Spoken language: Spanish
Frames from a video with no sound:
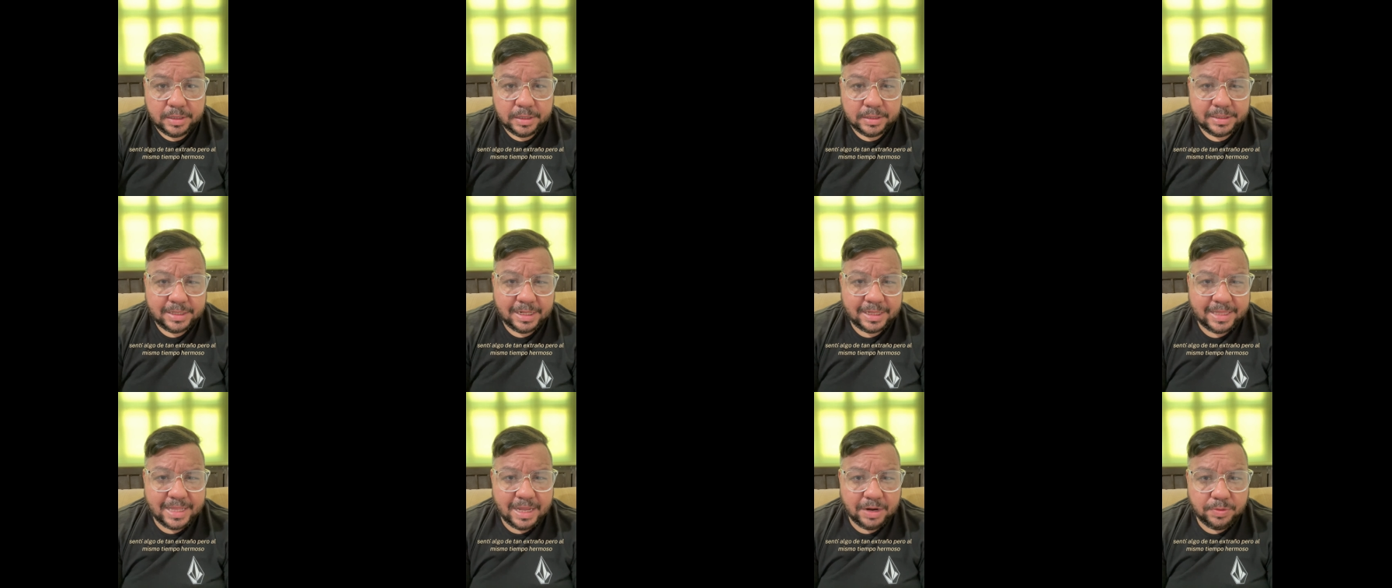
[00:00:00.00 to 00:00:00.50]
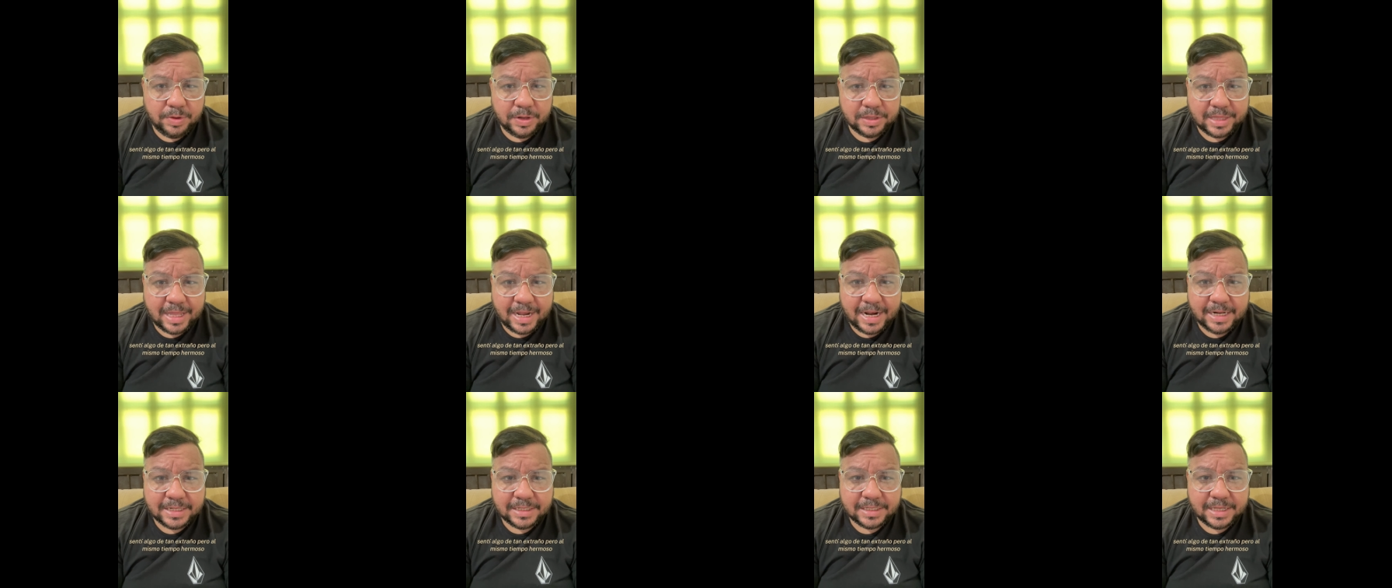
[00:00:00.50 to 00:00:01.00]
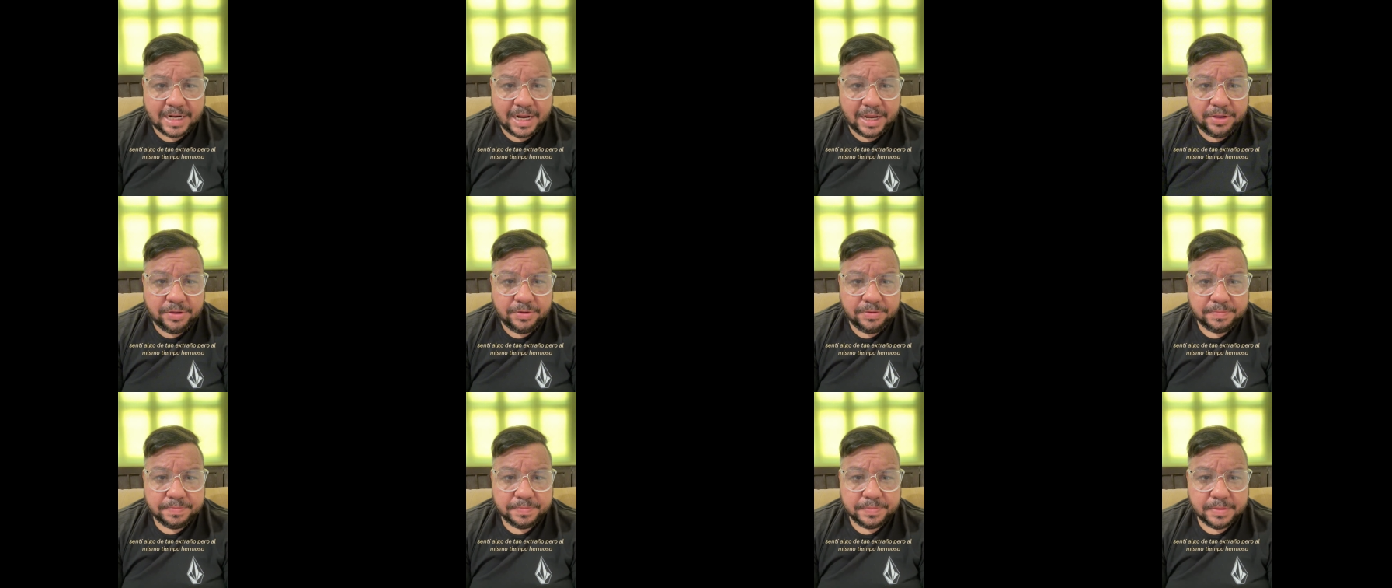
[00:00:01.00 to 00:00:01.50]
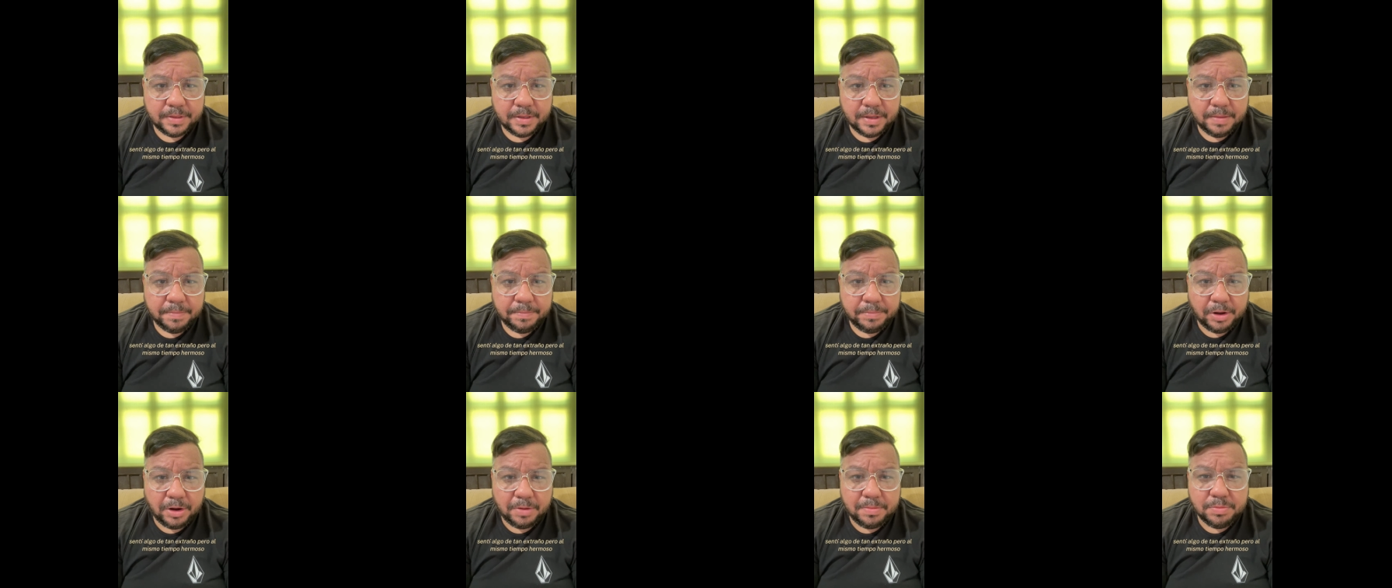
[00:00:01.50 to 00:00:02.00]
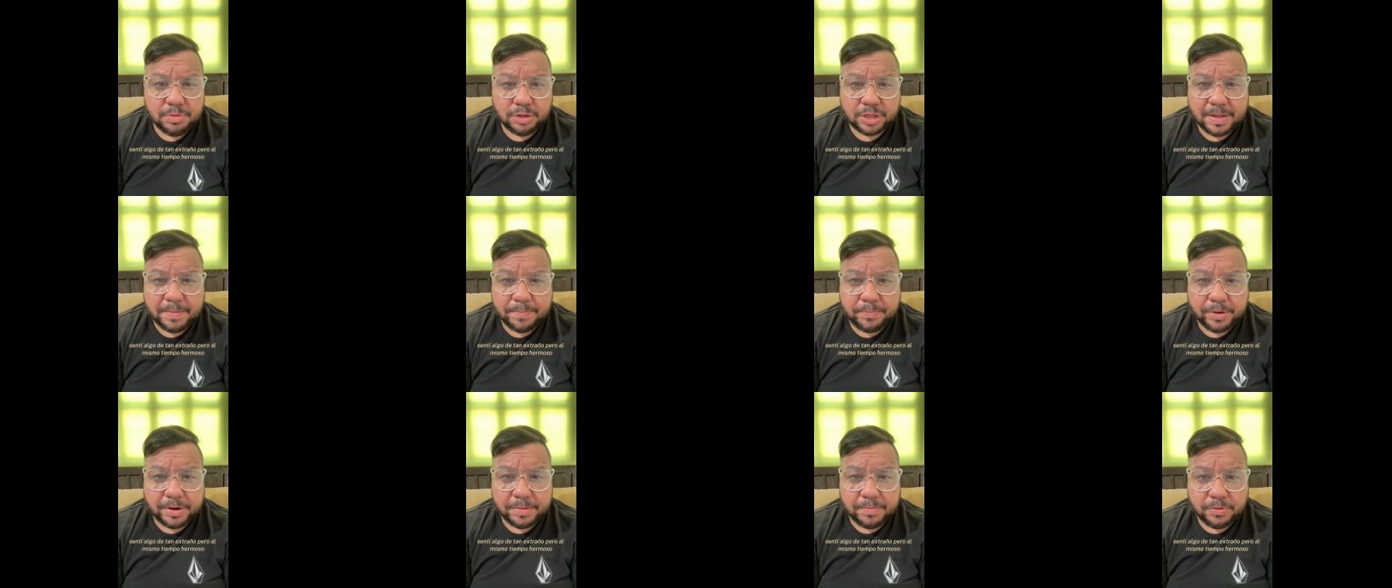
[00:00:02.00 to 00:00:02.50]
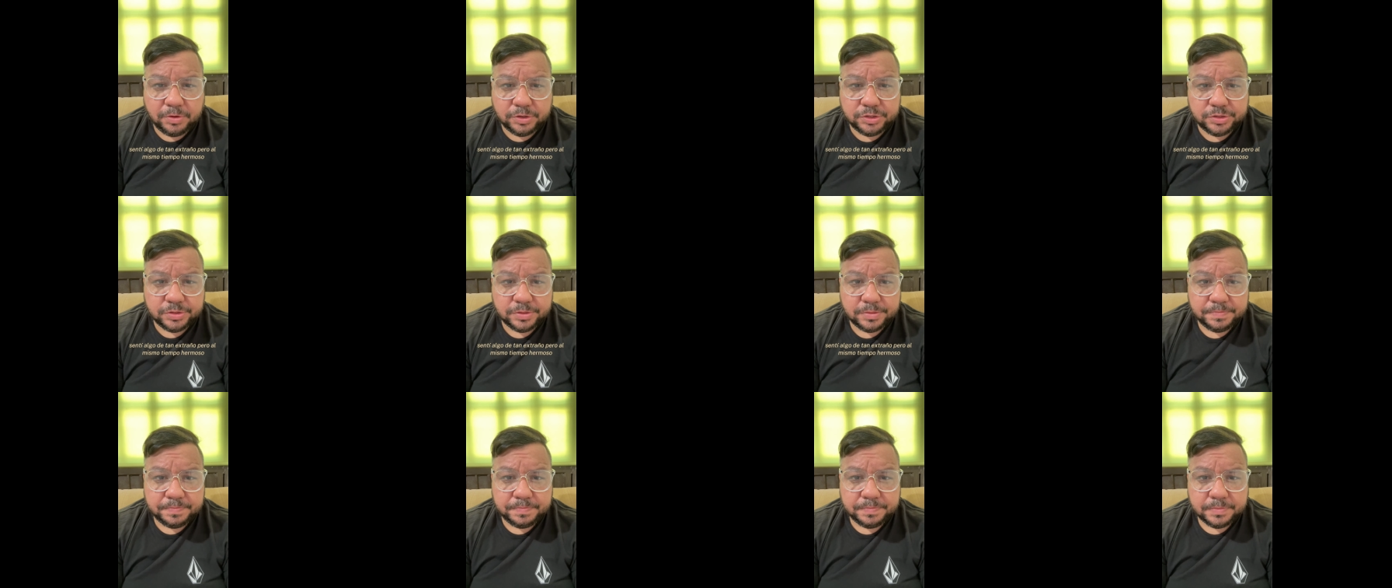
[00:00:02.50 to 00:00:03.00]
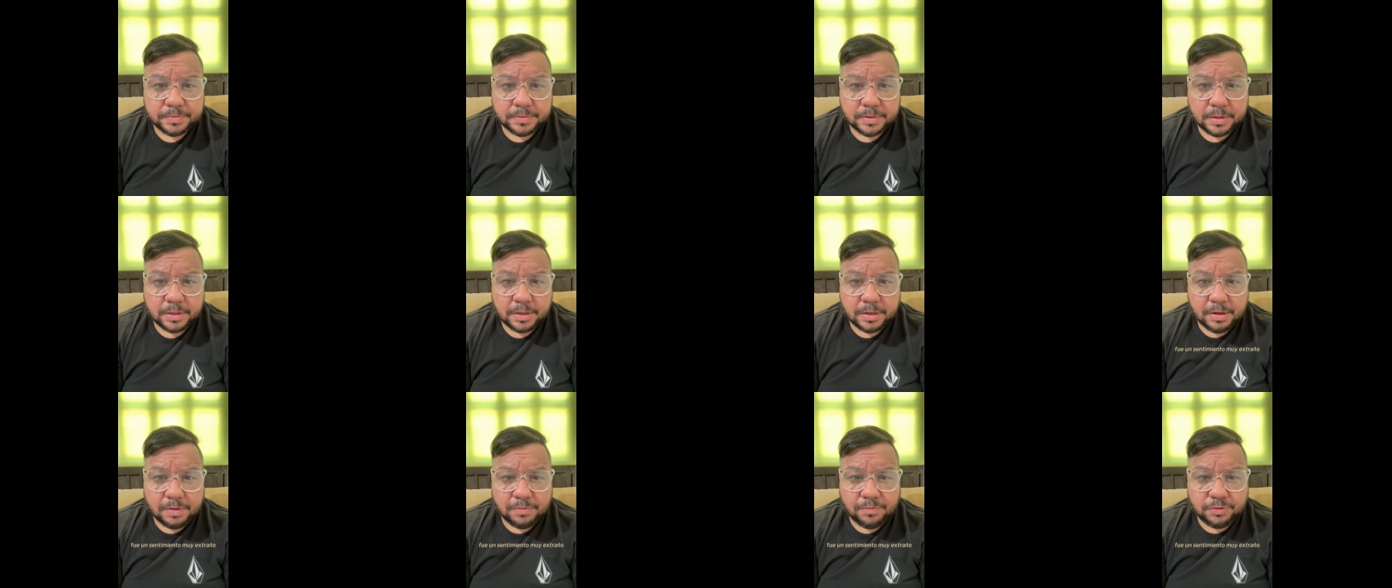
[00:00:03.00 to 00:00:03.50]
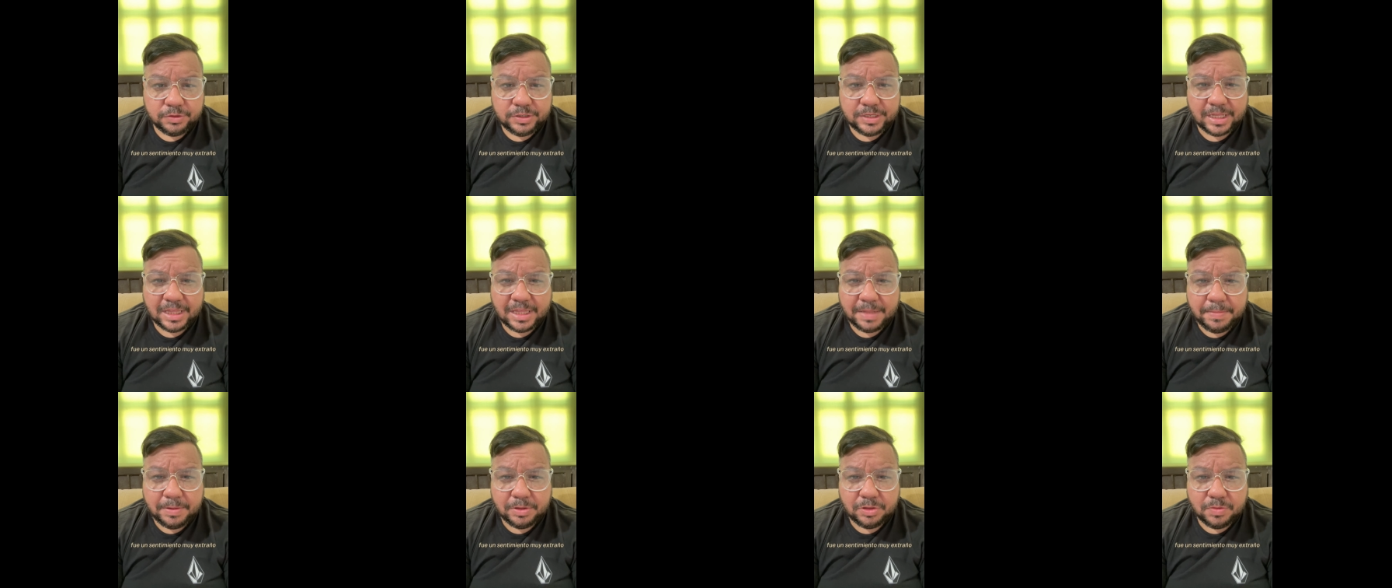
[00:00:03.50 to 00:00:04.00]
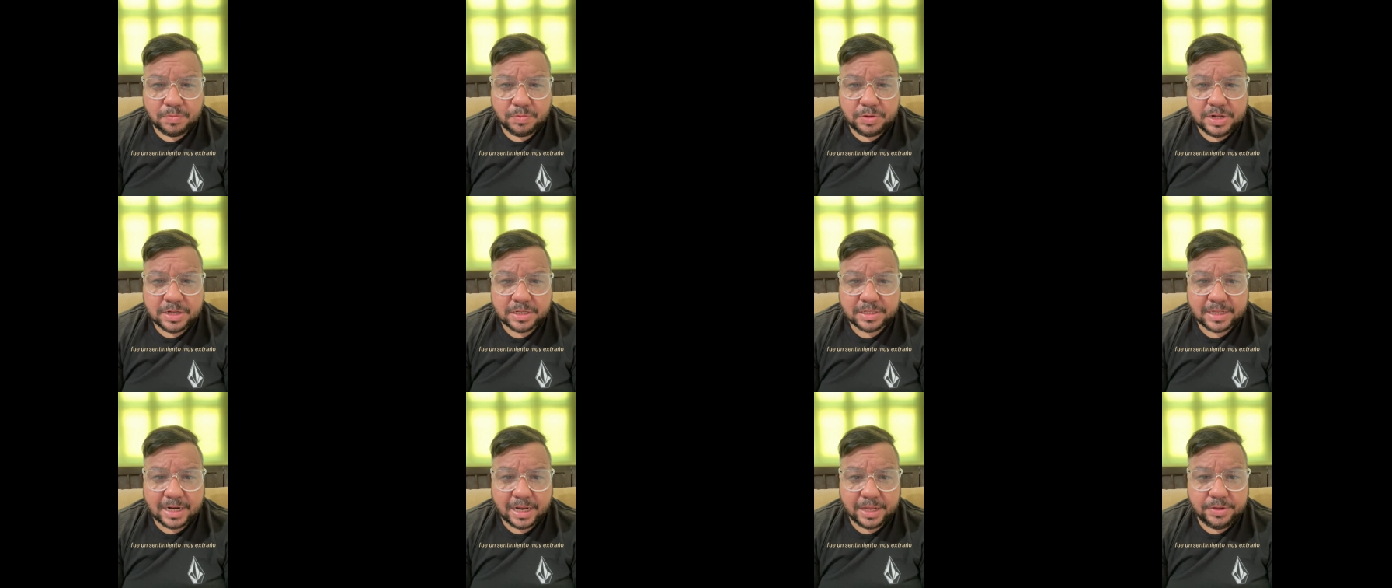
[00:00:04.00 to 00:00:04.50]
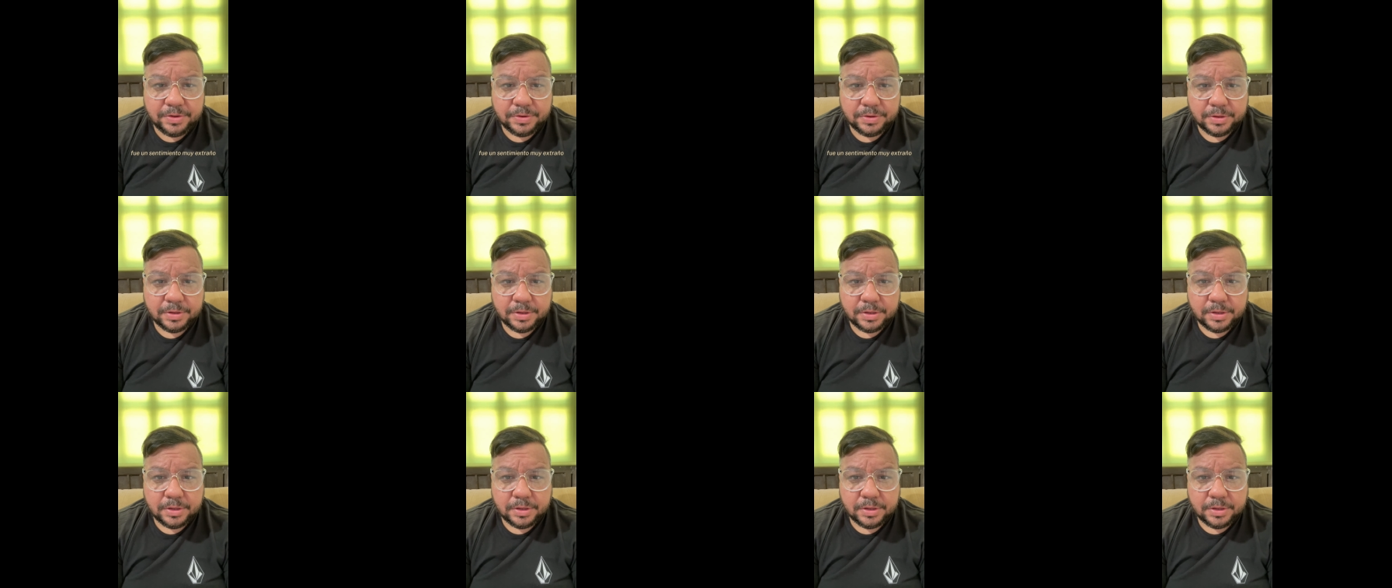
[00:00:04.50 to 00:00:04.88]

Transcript: Sentí algo tan extraño, pero al mismo tiempo hermoso. Fue un sentimiento muy extraño.